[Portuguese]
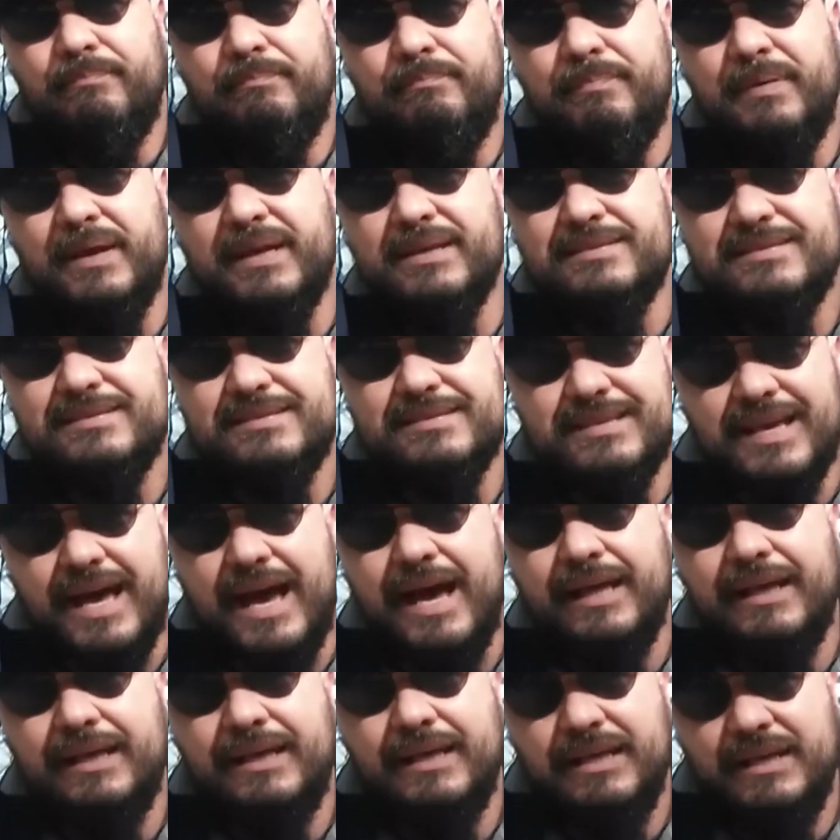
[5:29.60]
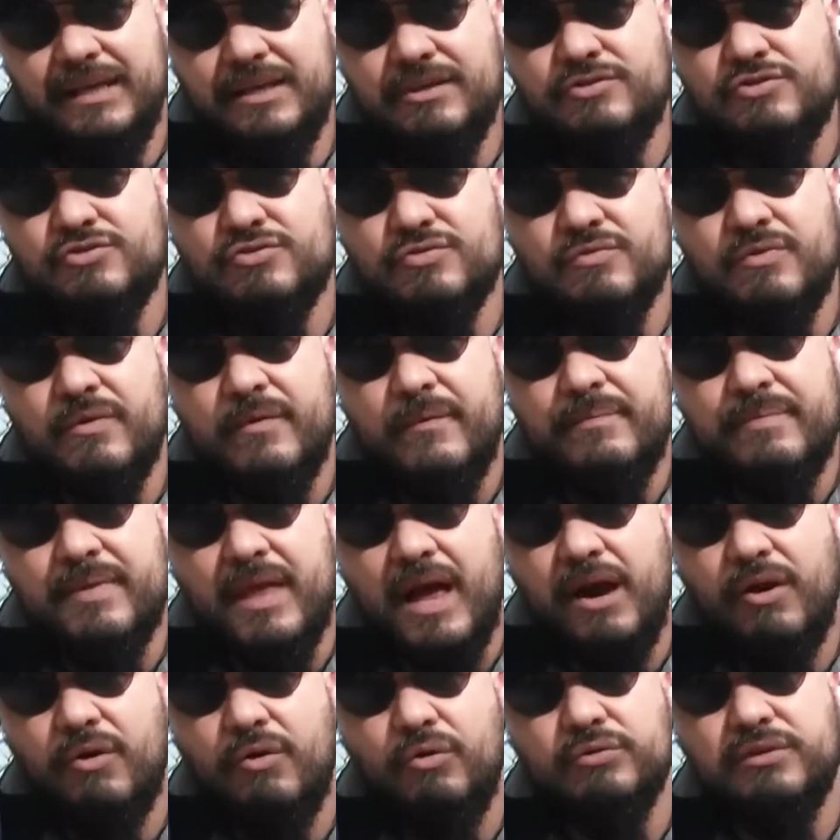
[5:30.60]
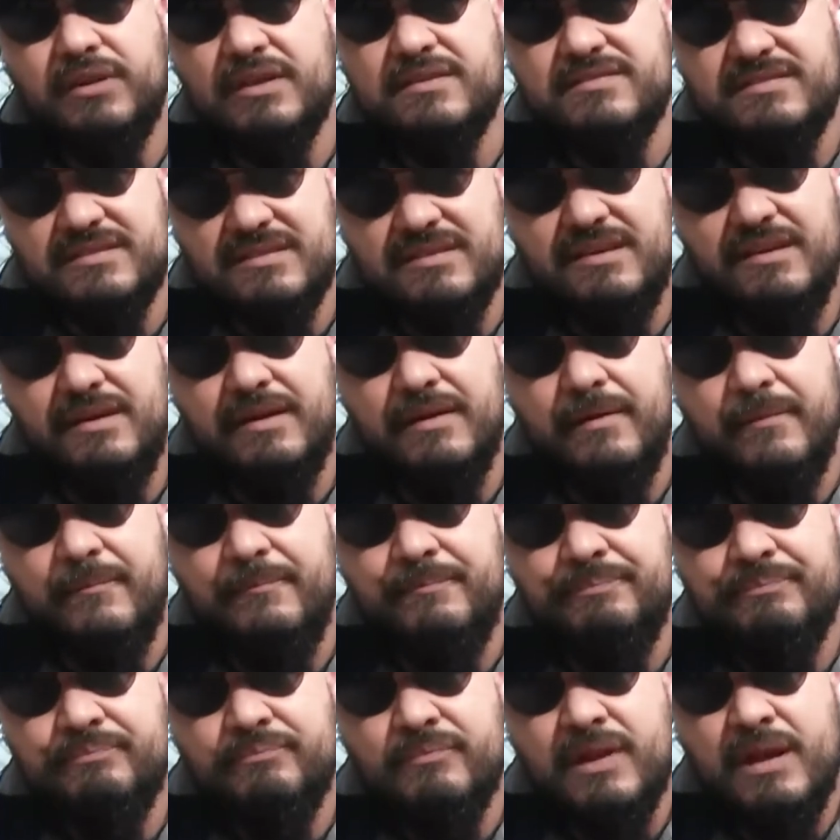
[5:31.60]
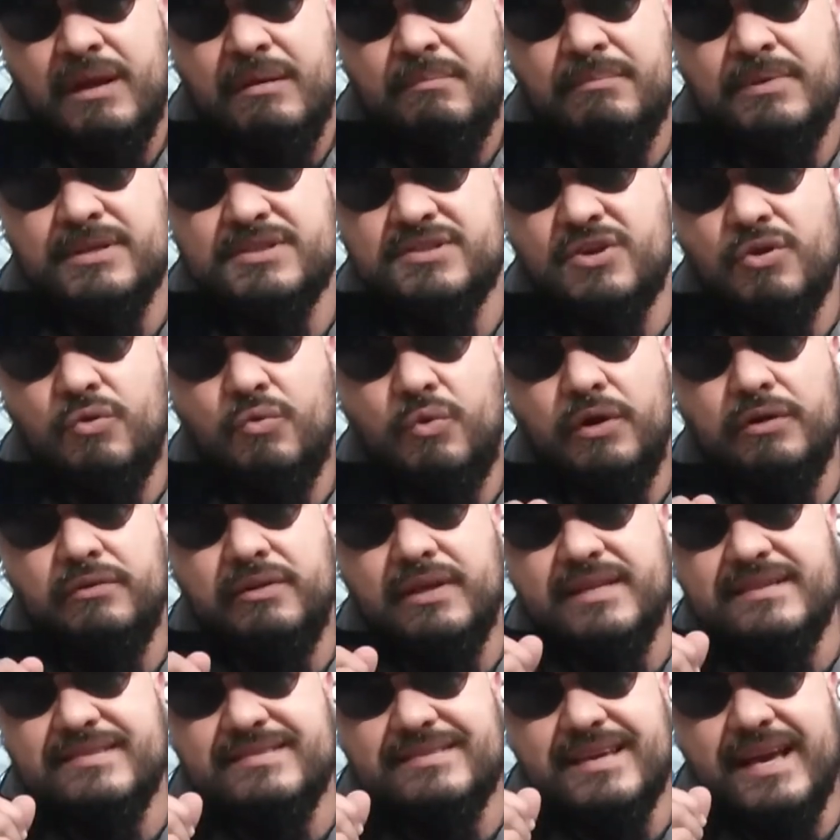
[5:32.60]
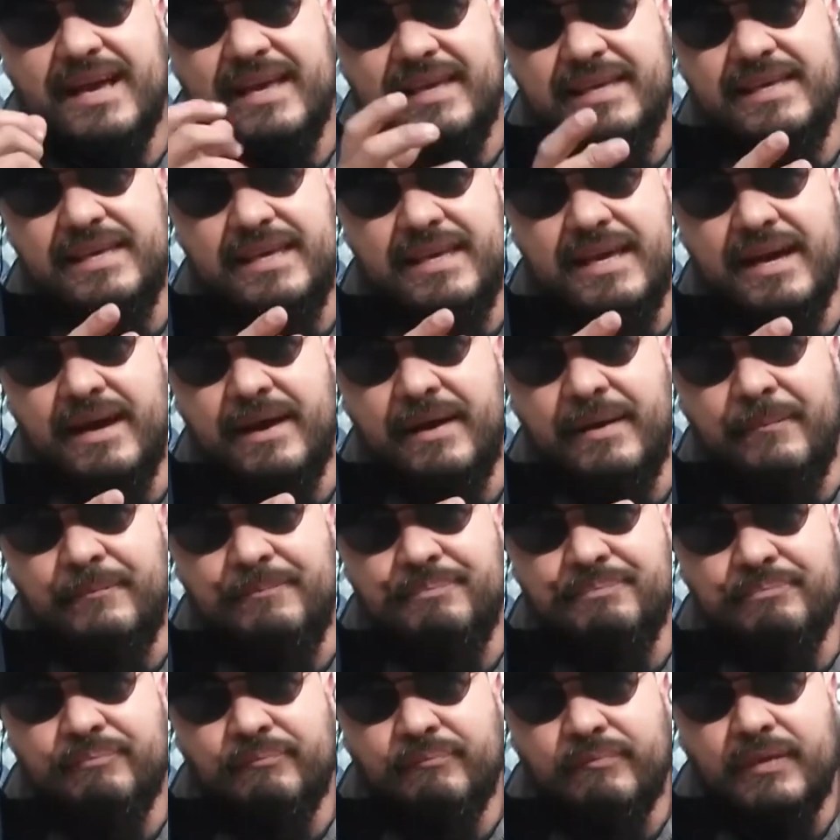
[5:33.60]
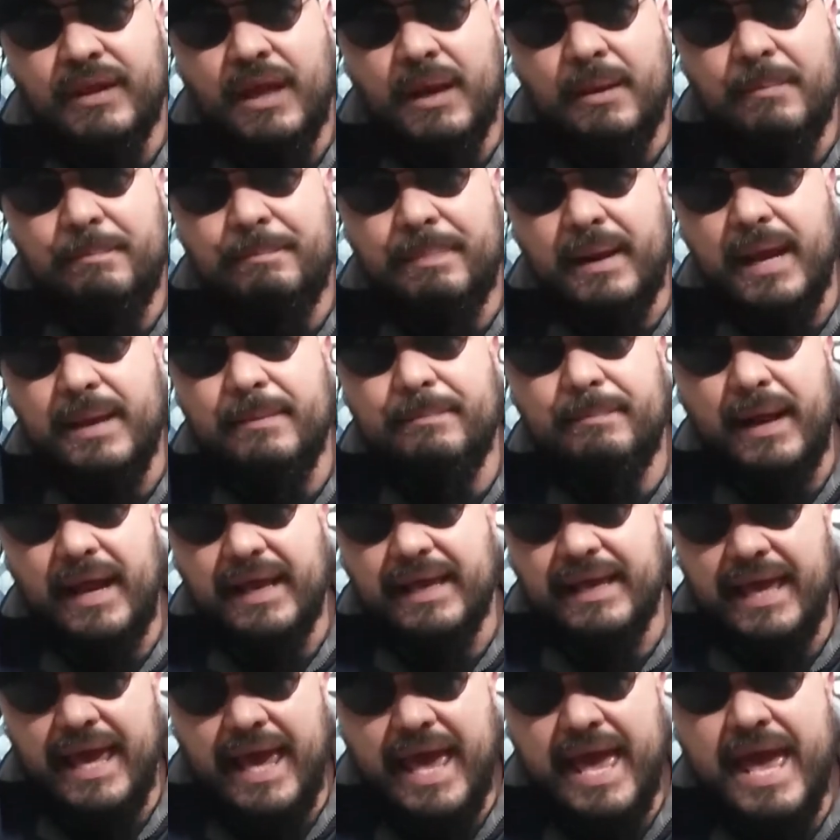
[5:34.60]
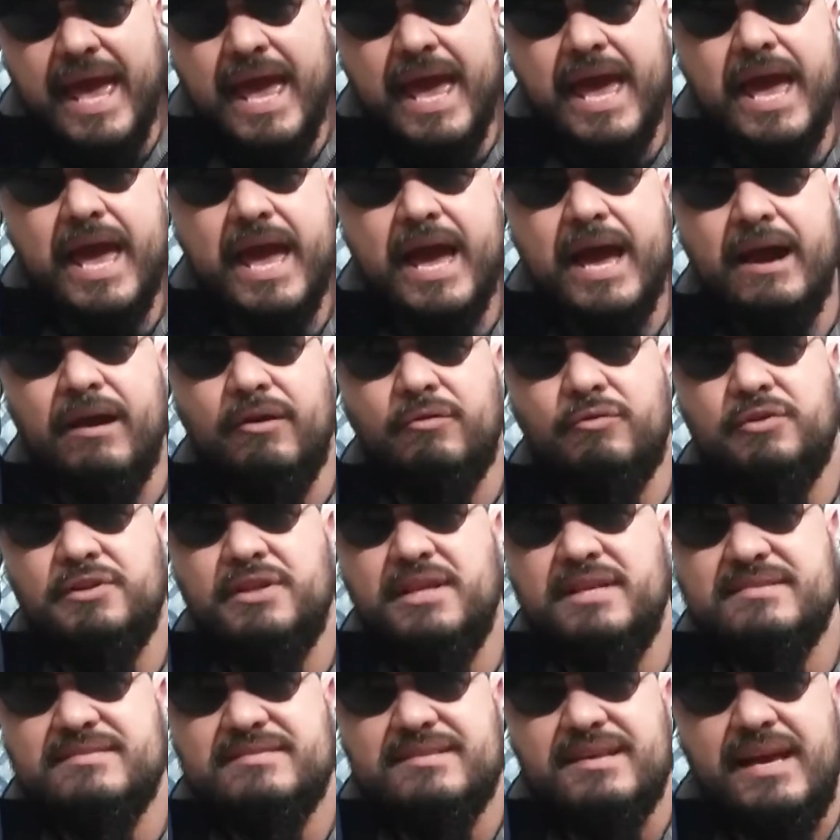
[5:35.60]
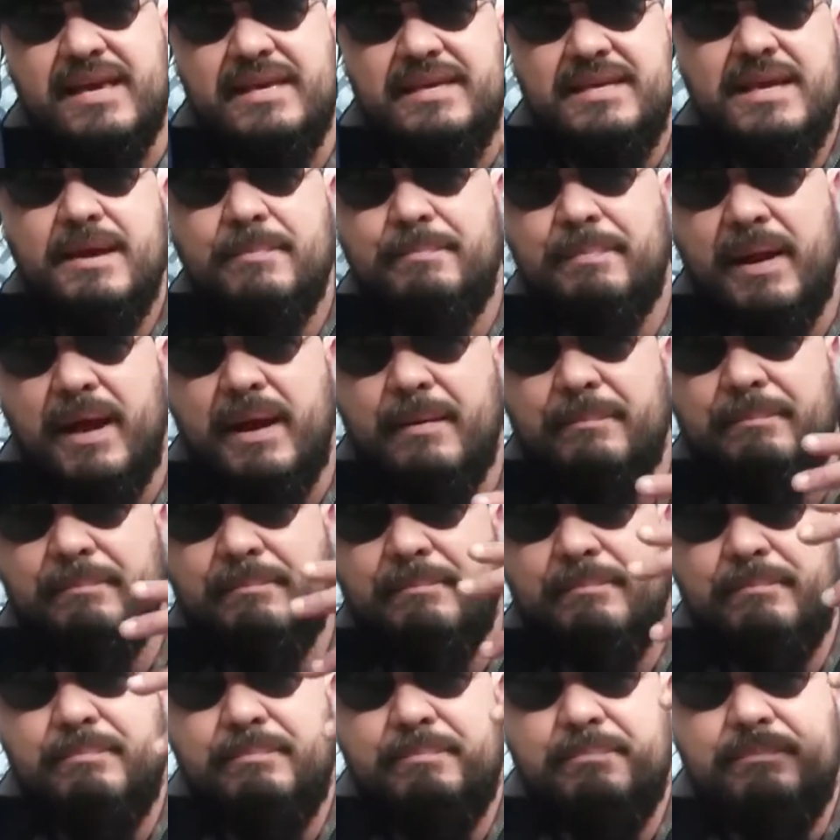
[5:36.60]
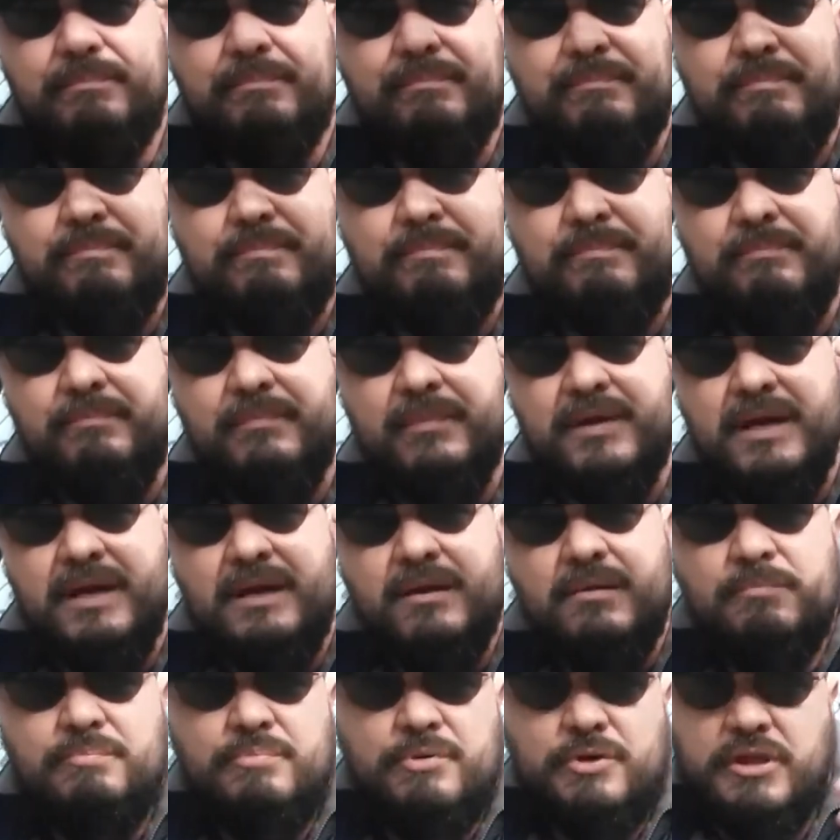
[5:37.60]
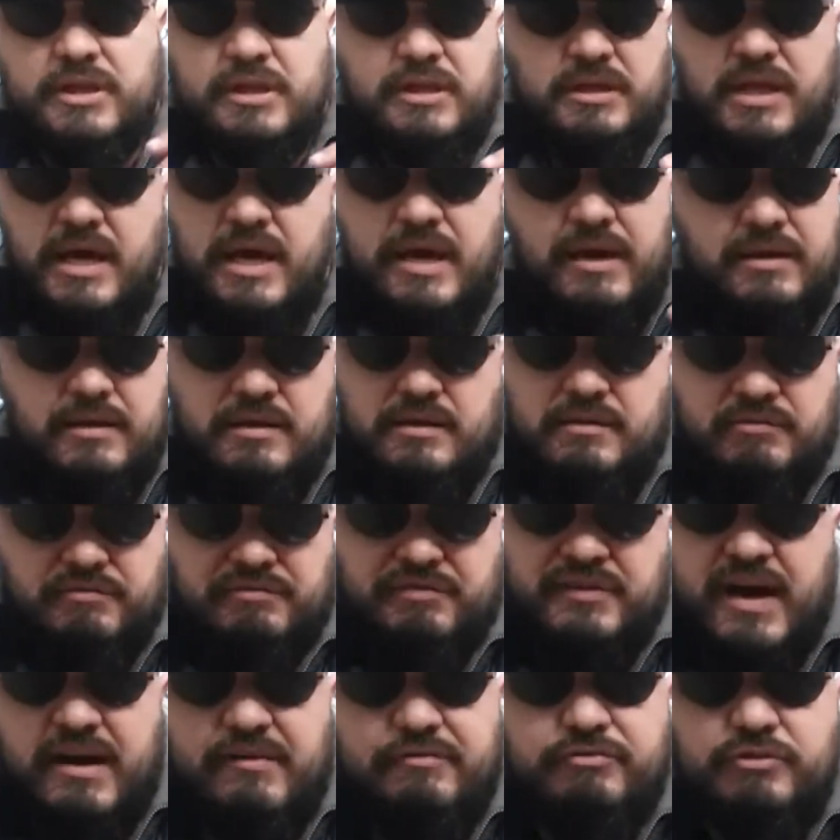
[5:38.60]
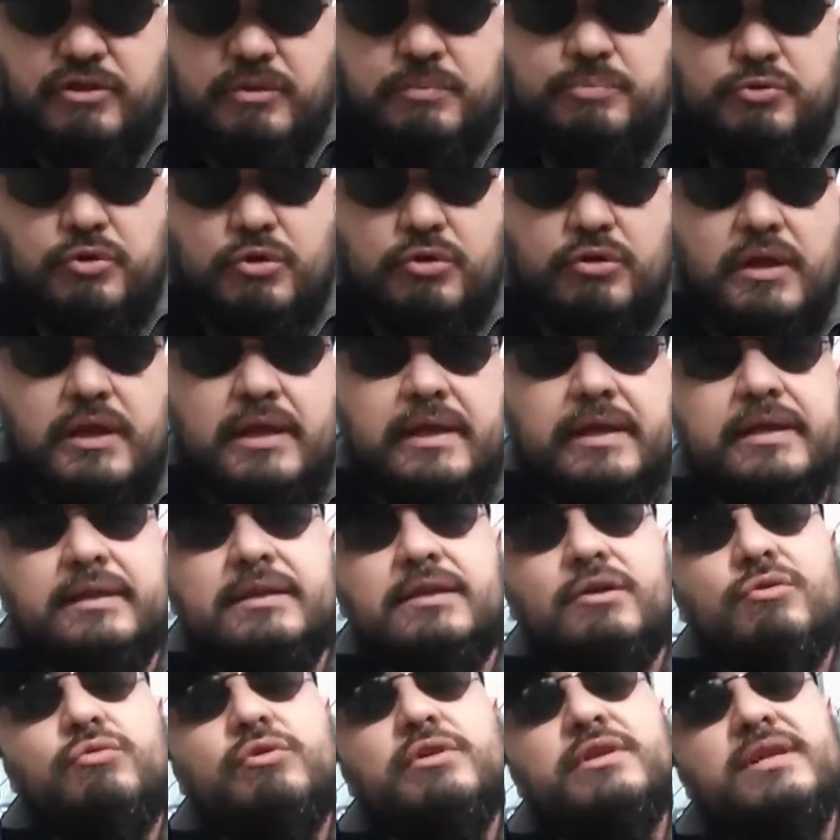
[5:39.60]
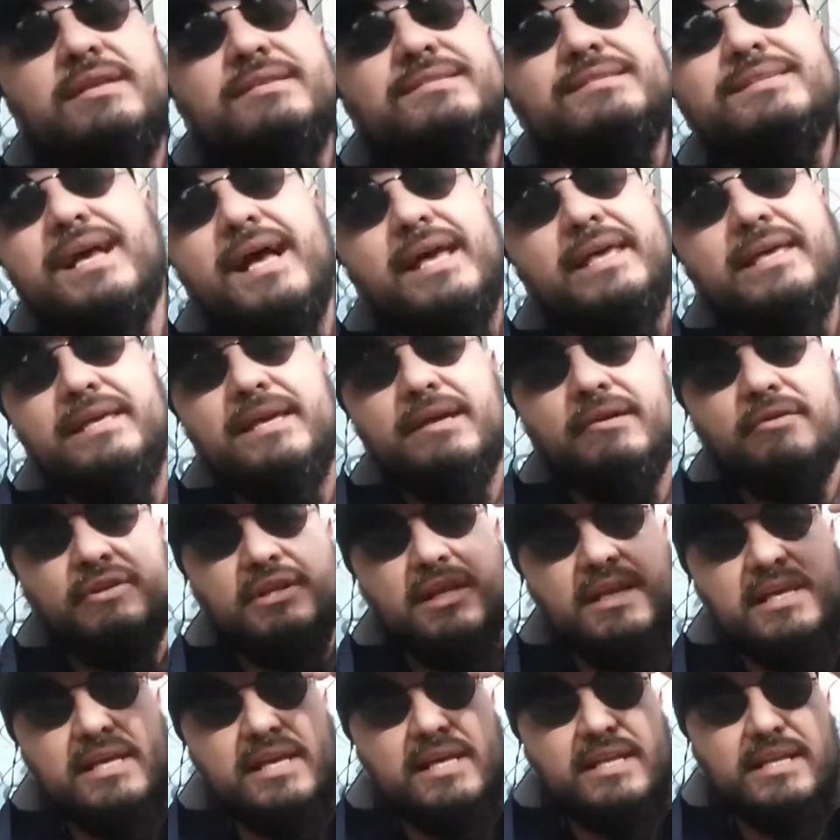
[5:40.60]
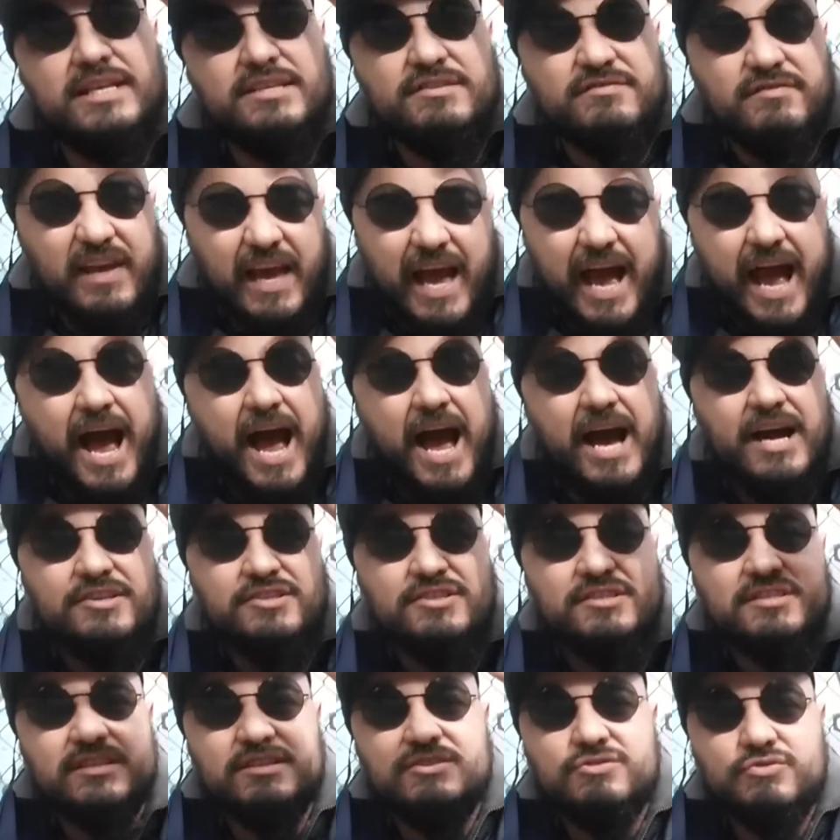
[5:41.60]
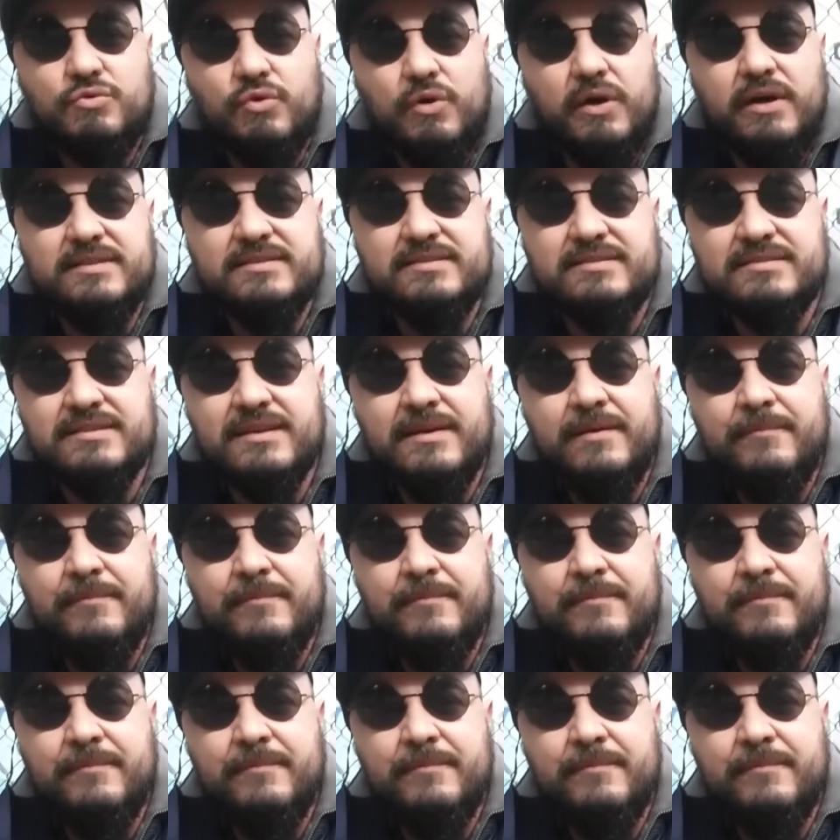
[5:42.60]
pensar que isso acontecia, mas que quando ele saía para ir para a guerra, quando ele saía para porque, né, ele não ficava o tempo todo ali. Então, quando ele saía, quando ele ia nas viagens, nas coisas,